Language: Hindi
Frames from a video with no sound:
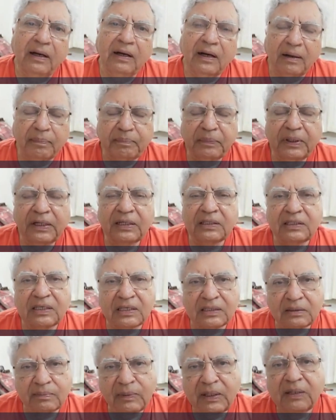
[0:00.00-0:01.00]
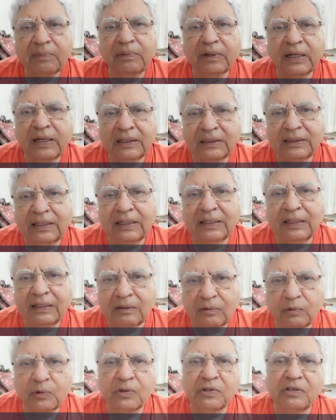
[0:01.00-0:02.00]
अपना जजमेंट बनाता है
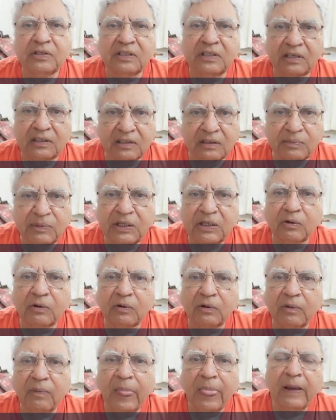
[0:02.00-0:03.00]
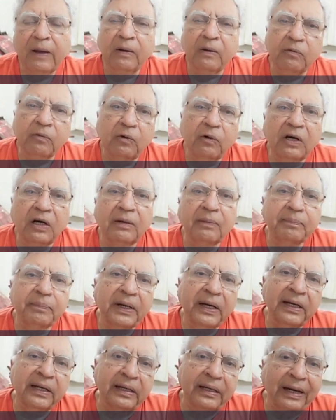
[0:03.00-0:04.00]
और उसी जजमेंट को वो
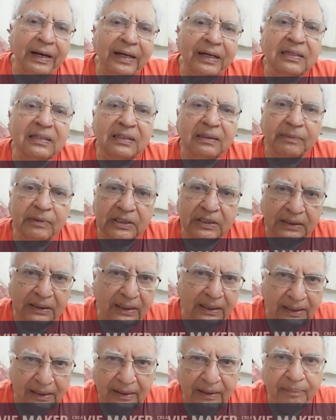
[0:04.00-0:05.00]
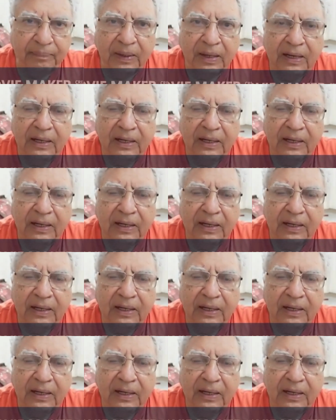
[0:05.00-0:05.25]
अपना ज्ञान समझता है